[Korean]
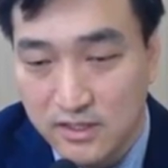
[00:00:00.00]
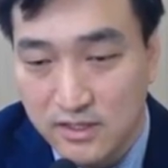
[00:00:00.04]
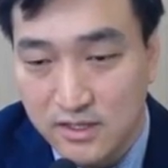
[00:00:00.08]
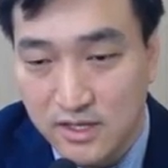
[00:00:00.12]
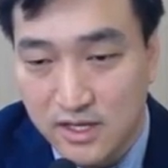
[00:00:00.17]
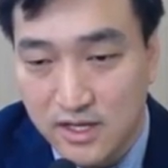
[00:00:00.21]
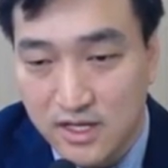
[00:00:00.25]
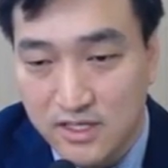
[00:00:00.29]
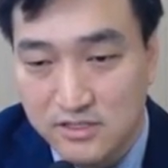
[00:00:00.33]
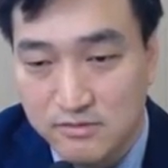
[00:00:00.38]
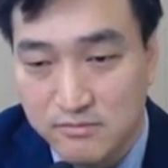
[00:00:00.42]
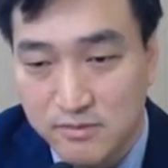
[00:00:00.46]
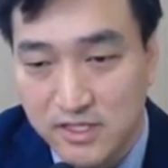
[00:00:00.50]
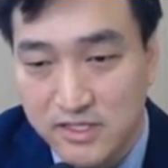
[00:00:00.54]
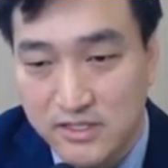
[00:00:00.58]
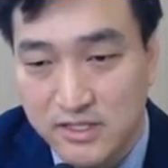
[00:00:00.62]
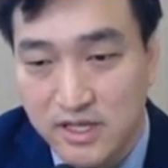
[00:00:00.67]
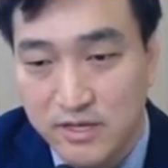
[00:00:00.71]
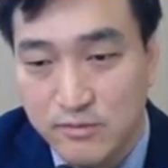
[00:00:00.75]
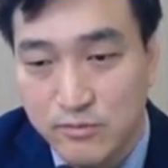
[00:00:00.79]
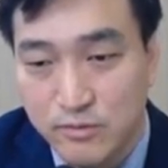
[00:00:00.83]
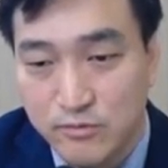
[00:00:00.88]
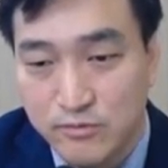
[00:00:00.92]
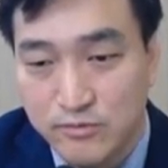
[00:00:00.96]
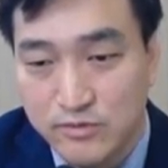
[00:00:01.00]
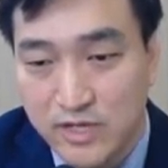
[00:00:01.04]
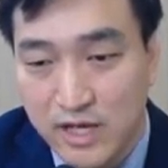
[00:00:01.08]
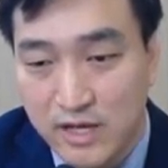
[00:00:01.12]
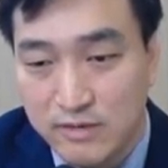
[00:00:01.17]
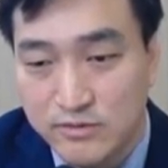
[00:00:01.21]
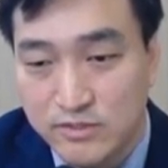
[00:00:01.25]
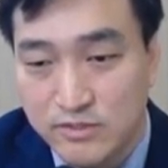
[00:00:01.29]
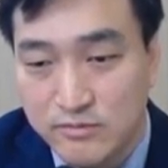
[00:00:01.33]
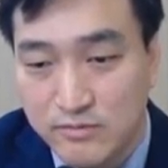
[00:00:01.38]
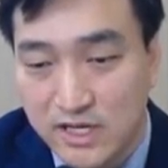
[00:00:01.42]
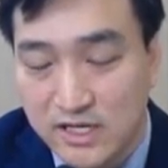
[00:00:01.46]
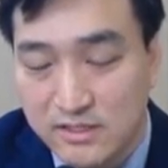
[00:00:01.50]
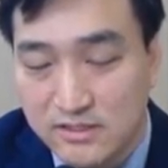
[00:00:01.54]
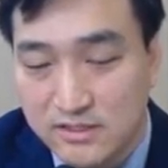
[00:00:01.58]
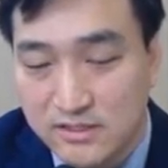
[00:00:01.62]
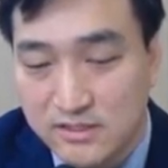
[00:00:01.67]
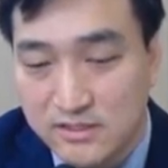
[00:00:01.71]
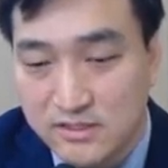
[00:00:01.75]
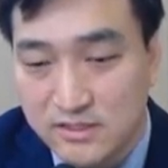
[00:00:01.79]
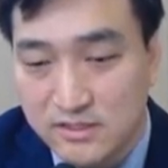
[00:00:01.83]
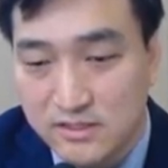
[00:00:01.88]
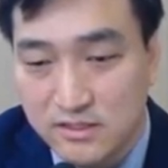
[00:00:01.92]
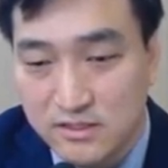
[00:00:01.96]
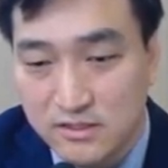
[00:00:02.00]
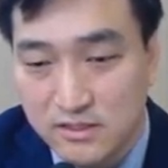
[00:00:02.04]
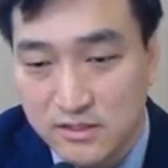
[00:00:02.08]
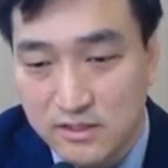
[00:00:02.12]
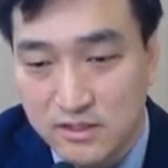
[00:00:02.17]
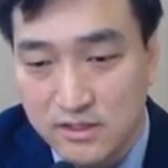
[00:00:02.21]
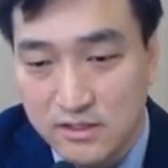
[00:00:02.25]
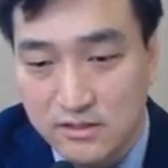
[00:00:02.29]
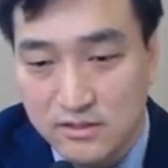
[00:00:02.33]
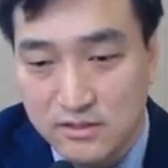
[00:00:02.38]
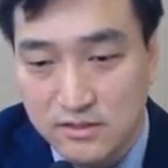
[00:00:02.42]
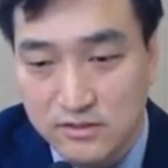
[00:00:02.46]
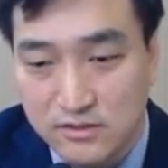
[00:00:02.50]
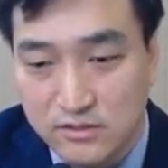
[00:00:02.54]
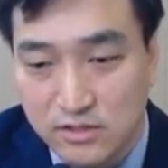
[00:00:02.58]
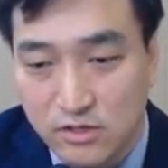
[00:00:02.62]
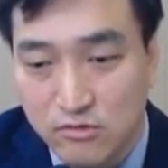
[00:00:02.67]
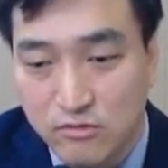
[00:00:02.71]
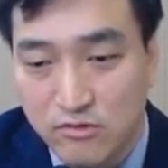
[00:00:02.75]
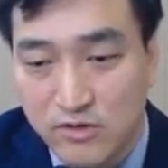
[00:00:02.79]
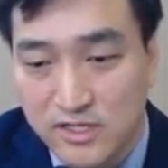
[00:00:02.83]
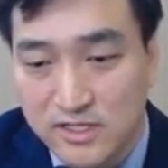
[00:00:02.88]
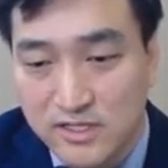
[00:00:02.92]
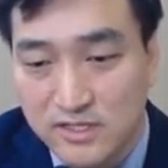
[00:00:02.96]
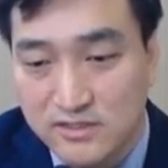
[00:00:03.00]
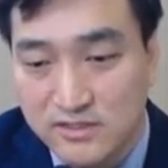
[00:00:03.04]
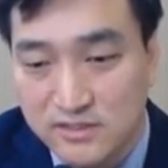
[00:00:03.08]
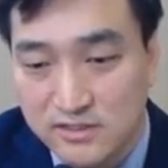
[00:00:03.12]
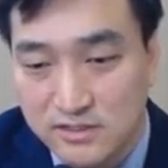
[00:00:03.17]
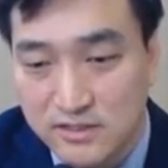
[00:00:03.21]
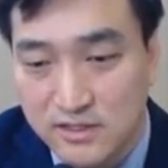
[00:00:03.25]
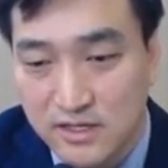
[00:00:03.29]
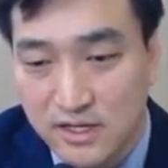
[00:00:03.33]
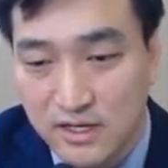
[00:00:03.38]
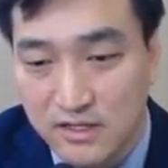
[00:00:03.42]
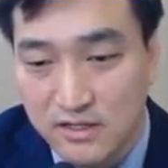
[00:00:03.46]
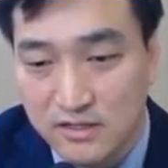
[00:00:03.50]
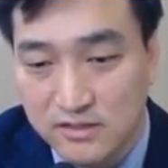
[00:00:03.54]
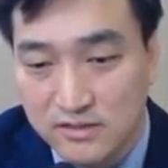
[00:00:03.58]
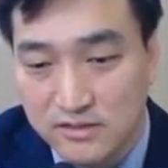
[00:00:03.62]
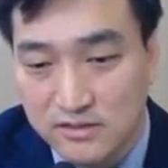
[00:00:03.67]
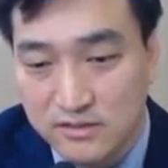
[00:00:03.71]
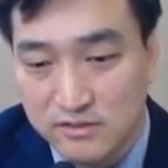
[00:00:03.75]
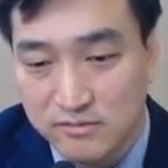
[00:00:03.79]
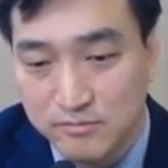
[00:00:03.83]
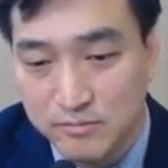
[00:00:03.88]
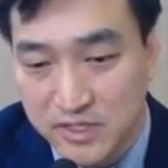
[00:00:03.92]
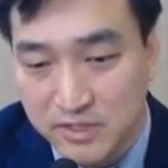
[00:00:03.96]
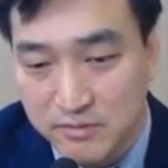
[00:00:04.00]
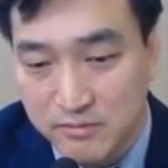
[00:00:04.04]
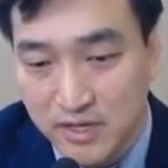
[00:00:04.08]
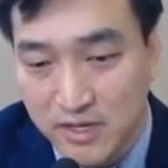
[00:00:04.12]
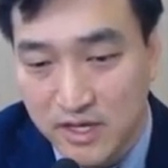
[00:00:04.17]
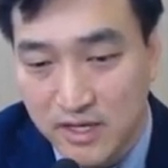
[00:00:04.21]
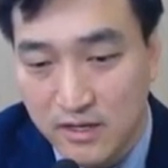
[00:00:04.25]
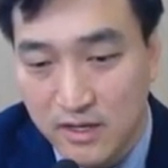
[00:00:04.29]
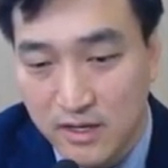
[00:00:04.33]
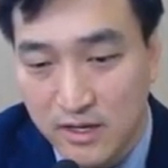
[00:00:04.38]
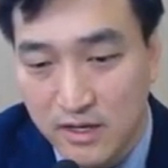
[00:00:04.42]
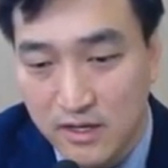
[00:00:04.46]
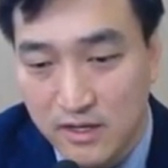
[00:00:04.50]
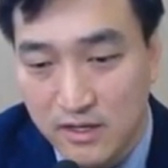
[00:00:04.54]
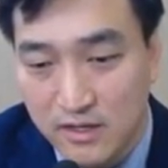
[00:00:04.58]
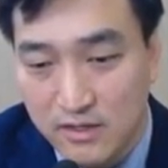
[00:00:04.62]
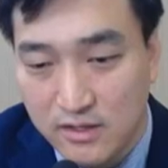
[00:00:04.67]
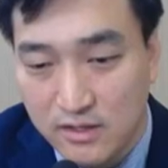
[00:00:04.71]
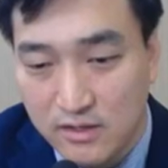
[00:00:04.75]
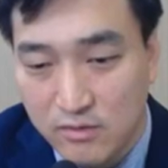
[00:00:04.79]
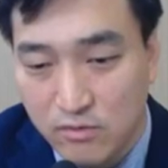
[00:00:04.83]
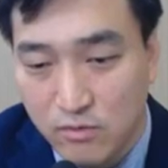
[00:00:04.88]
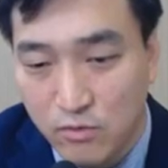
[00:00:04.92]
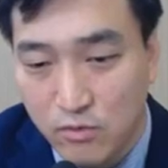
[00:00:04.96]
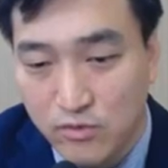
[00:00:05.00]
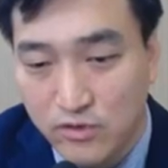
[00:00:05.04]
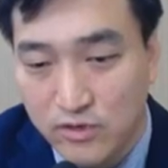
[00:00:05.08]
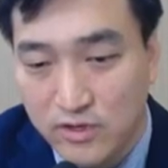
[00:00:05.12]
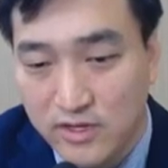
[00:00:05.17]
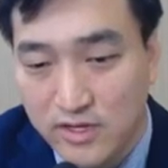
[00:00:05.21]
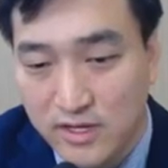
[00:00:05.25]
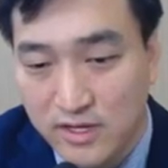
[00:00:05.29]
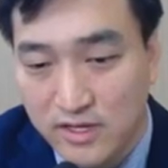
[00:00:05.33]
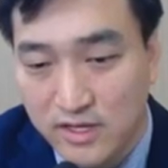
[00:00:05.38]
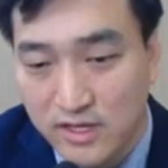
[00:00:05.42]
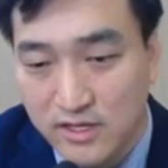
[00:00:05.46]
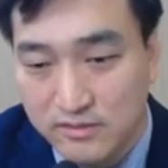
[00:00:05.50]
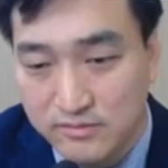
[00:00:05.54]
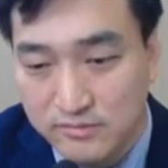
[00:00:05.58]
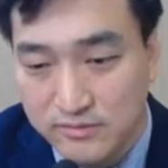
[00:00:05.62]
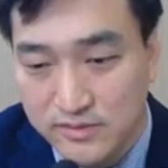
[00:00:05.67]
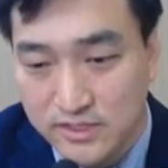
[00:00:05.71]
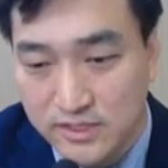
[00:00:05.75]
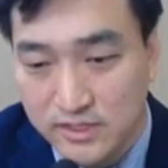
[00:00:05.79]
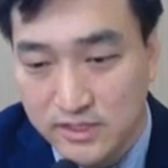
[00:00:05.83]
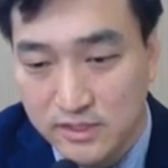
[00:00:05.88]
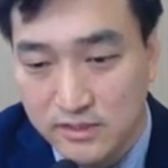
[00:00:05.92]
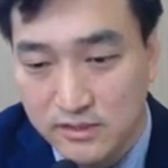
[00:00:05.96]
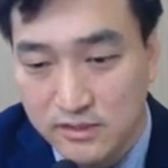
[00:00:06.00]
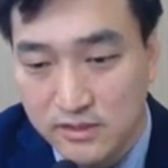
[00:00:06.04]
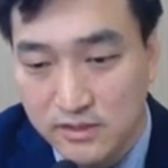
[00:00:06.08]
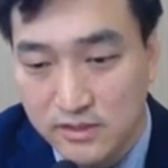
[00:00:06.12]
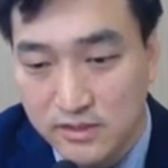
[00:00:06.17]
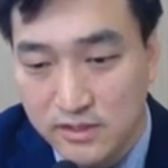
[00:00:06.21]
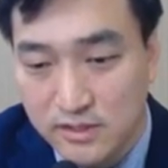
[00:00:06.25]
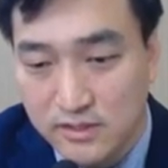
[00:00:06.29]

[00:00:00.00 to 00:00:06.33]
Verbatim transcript: 하지만 대부분은 앞서 말했듯이 서구화된 습관, 즉 비만과 고열량의 음식,